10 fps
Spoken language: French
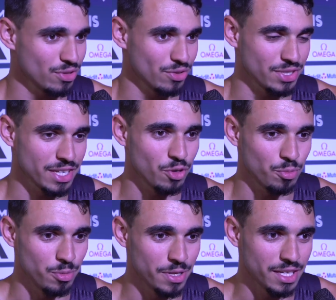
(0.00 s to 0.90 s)
Donc c'est vrai que le
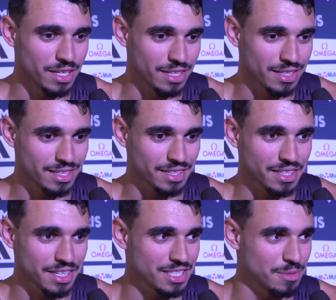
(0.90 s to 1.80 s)
public est très
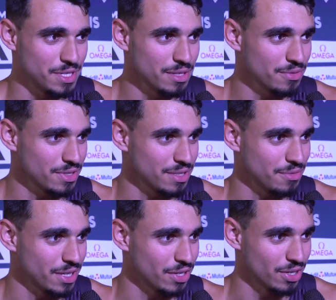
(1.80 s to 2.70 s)
très réceptif, ce qui
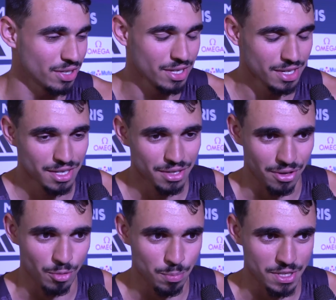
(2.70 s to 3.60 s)
fait euh,
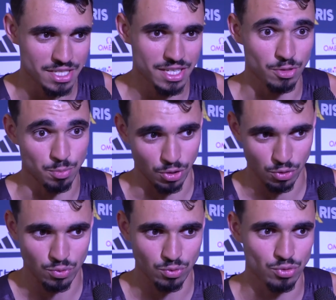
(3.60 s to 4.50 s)
vraiment plaisir. Pendant
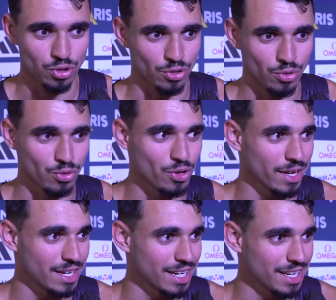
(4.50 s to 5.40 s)
le concours de
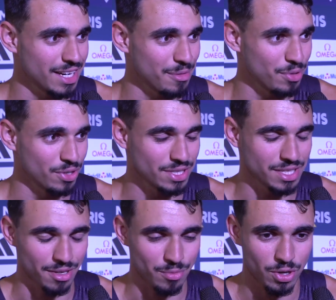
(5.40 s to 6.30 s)
longueur avec la clap, euh,
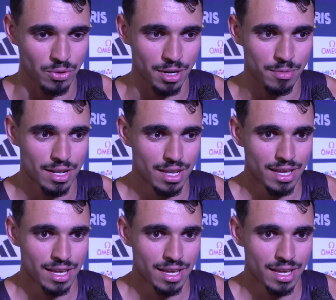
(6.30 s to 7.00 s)
c'était vraiment incroyable.